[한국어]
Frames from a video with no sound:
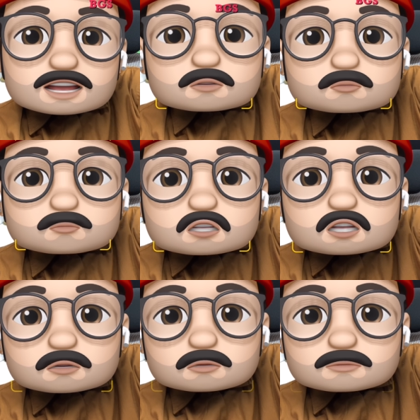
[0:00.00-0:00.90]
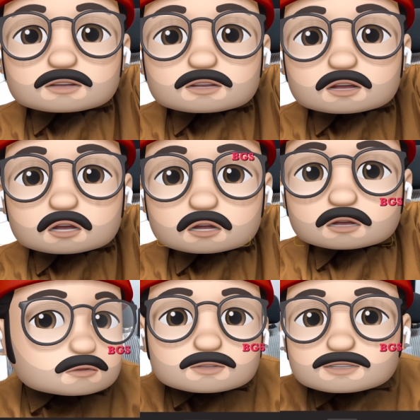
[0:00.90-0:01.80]
움직여 놓으면요,
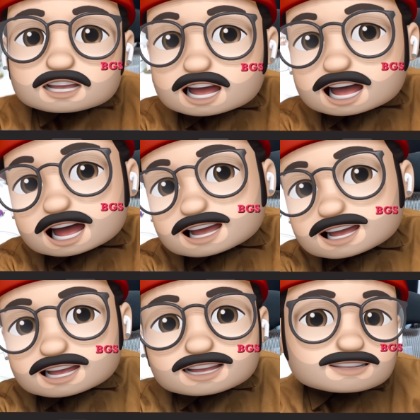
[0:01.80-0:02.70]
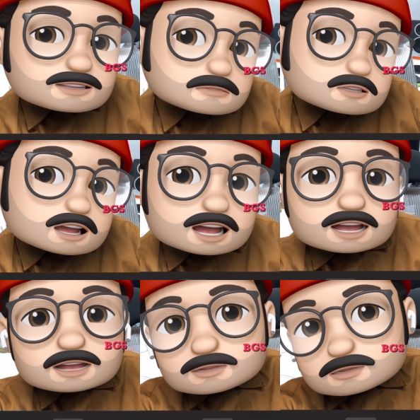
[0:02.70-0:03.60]
이런 식으로, 이게 AR이기 때문에
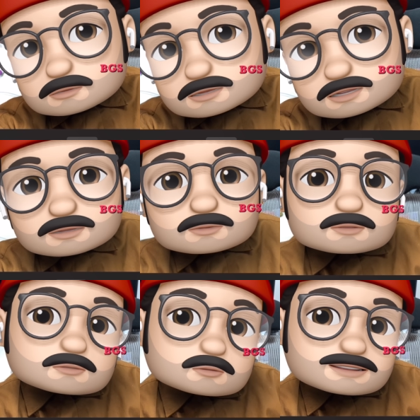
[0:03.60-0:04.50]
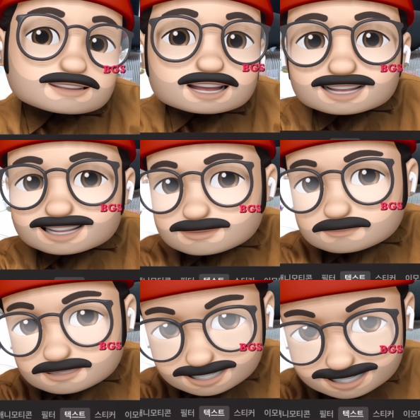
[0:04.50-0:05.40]
이런 식으로
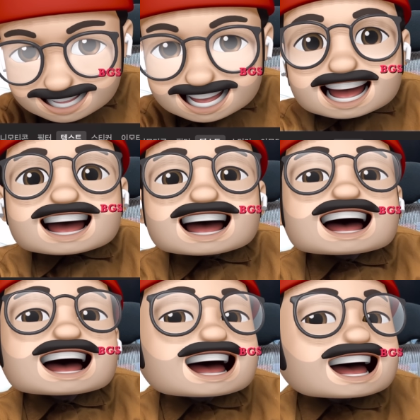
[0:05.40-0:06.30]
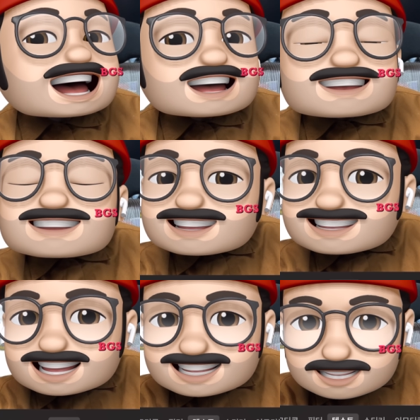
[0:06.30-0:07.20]
따라다닙니다. 이렇게
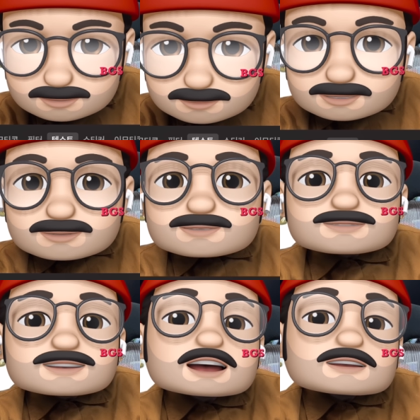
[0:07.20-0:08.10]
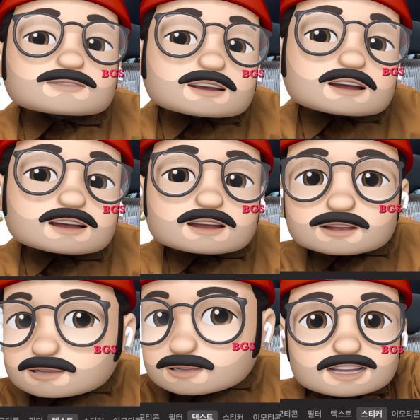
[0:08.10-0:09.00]
텍스트도 넣을 수가
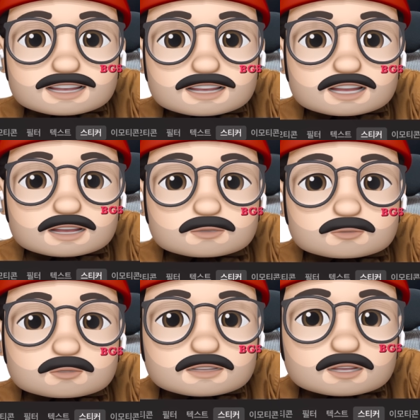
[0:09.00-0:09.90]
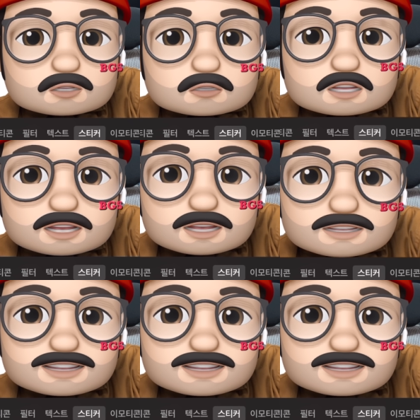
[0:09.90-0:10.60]
있고요. 스티커도 넣어줄게요.